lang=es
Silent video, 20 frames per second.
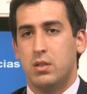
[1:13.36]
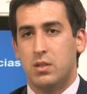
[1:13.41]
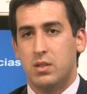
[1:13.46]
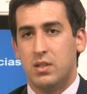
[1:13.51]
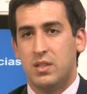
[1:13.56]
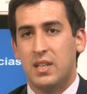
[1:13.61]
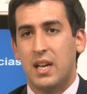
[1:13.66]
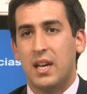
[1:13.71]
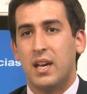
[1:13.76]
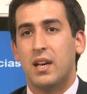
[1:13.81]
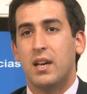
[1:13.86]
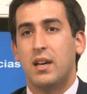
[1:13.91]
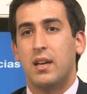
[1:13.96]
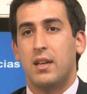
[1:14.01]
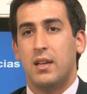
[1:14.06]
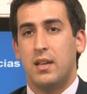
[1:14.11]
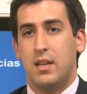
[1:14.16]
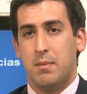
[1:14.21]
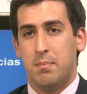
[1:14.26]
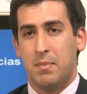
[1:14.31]

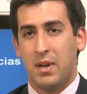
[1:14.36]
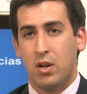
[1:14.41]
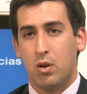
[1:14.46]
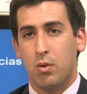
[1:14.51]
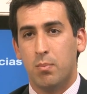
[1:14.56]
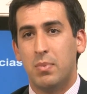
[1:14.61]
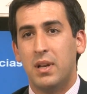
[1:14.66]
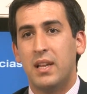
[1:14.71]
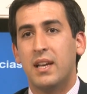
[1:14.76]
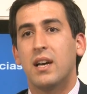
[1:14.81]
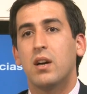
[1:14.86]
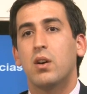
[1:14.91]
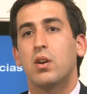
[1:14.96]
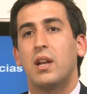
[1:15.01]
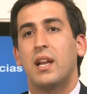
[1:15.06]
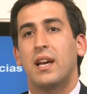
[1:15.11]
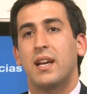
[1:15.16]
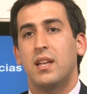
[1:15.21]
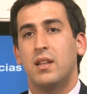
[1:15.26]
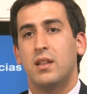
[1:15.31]
ya es más complicado
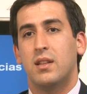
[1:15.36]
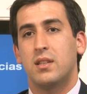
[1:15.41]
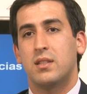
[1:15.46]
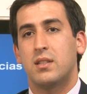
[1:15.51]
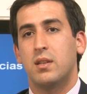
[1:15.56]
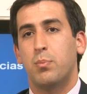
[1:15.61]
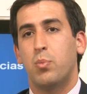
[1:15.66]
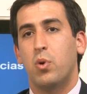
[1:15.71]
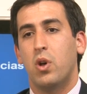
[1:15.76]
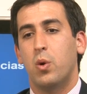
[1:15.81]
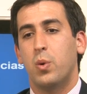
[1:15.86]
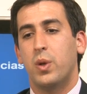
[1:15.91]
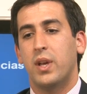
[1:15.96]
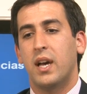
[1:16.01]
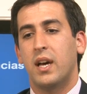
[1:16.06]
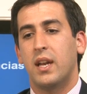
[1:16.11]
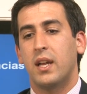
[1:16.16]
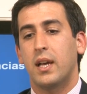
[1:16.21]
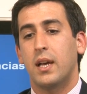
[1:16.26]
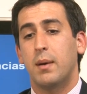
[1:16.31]
que la gente se pueda
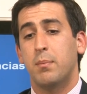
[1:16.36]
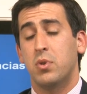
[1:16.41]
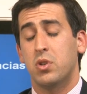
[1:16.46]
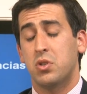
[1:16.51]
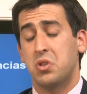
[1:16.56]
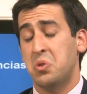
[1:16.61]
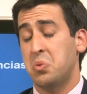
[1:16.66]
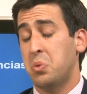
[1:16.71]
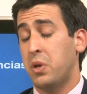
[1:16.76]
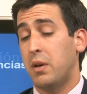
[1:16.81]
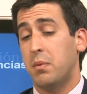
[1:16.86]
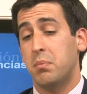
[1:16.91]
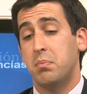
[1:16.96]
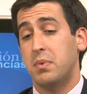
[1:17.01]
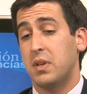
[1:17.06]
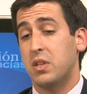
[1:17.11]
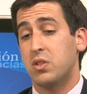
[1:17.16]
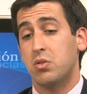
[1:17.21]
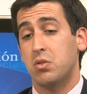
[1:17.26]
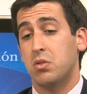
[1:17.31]
ubicar. En cambio, si una
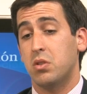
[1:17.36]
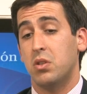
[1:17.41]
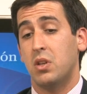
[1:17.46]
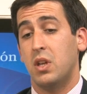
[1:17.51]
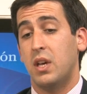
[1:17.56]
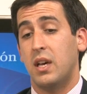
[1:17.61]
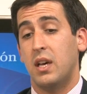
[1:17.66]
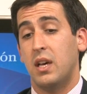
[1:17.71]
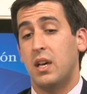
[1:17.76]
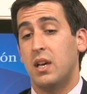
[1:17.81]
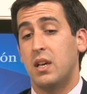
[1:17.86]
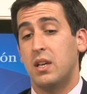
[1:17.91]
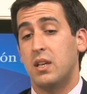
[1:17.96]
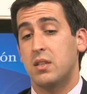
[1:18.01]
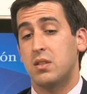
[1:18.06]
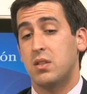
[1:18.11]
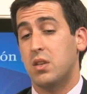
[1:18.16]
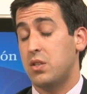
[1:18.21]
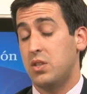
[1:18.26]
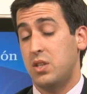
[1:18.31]
persona,
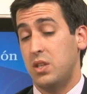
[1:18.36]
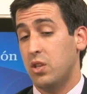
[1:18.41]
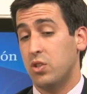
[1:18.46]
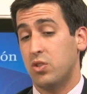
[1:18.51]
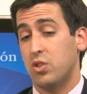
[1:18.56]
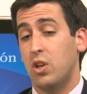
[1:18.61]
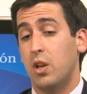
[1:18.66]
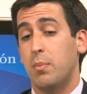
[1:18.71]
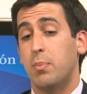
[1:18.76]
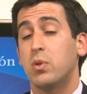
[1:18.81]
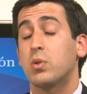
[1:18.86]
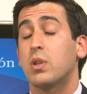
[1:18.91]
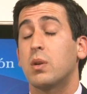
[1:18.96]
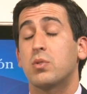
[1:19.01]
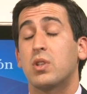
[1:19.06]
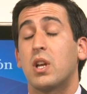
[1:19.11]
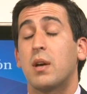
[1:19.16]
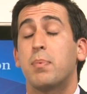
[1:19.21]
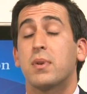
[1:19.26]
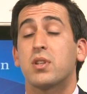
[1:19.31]
si nosotros le
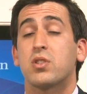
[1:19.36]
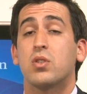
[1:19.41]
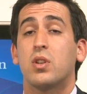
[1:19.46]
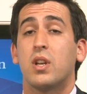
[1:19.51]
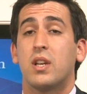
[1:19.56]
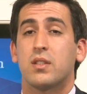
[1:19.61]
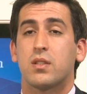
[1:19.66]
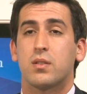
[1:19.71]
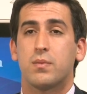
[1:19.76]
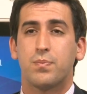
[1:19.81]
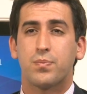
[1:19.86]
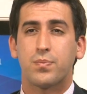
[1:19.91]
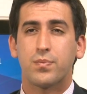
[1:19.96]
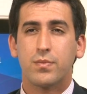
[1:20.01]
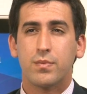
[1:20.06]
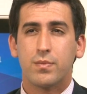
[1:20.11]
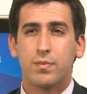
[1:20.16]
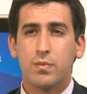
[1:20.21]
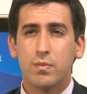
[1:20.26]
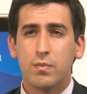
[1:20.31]
preguntamos a las personas
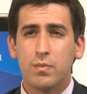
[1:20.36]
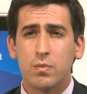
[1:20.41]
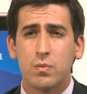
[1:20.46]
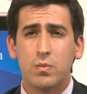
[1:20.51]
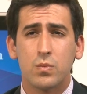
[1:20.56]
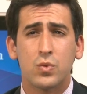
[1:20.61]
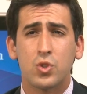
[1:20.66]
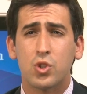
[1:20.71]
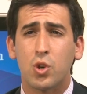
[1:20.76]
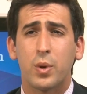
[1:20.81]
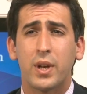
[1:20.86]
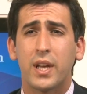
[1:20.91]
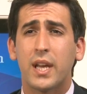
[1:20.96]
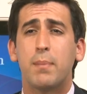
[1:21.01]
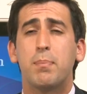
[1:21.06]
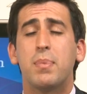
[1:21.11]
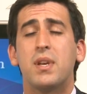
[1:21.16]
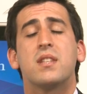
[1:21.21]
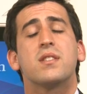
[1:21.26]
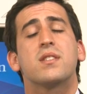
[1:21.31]
sobre
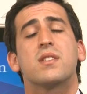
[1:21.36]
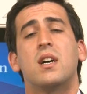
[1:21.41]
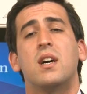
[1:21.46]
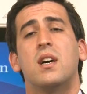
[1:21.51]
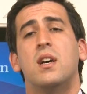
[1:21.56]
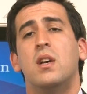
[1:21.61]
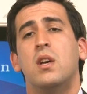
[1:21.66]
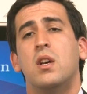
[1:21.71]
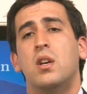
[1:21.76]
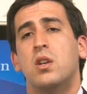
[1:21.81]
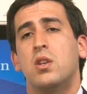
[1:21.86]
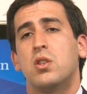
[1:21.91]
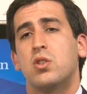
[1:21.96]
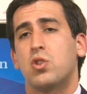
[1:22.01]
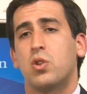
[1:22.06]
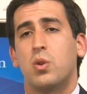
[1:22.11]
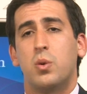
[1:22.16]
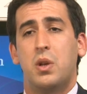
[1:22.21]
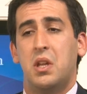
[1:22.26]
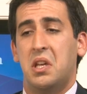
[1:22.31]
qué piensa
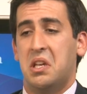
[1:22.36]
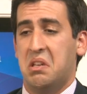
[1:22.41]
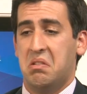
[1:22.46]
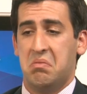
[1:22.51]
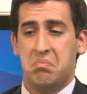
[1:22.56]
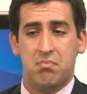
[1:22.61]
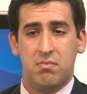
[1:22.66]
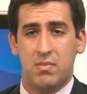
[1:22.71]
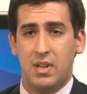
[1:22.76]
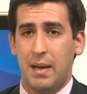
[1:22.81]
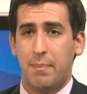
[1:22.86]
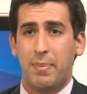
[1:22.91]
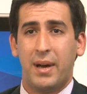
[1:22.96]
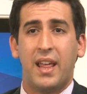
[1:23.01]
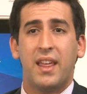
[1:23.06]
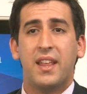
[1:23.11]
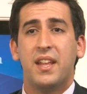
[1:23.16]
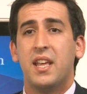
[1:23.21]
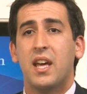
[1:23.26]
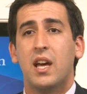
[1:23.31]
sobre la
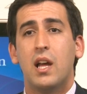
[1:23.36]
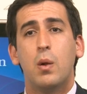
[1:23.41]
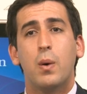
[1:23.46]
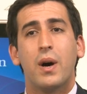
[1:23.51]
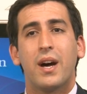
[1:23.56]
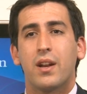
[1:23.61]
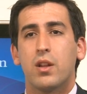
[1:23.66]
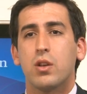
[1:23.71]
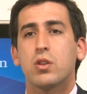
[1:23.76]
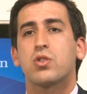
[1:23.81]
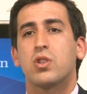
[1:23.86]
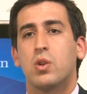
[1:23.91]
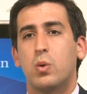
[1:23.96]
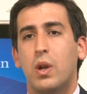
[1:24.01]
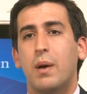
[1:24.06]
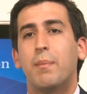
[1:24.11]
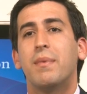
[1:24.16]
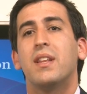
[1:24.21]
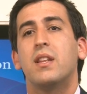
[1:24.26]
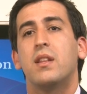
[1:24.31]
panadería del barrio,
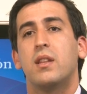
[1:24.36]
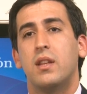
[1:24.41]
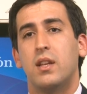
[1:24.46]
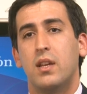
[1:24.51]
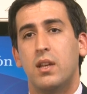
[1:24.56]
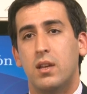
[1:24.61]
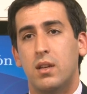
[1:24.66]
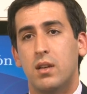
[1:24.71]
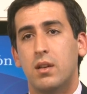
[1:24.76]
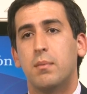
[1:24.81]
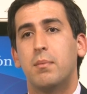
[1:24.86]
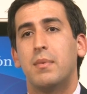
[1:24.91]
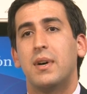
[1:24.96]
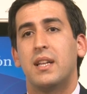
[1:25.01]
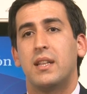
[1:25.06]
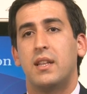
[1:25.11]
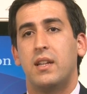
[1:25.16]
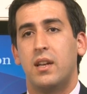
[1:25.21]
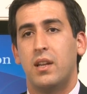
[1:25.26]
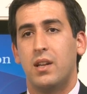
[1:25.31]
seguramente va
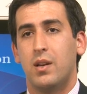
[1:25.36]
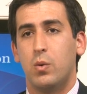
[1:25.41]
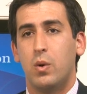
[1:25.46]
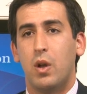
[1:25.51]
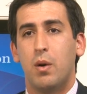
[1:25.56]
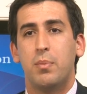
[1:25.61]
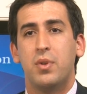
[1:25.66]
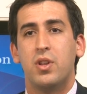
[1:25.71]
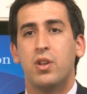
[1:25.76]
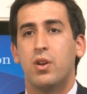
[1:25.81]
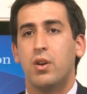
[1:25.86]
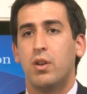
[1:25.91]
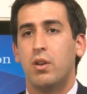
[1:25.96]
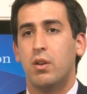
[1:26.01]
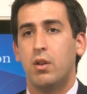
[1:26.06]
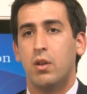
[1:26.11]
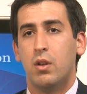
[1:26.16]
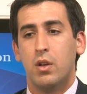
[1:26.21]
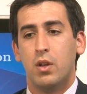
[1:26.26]
a tener una opinión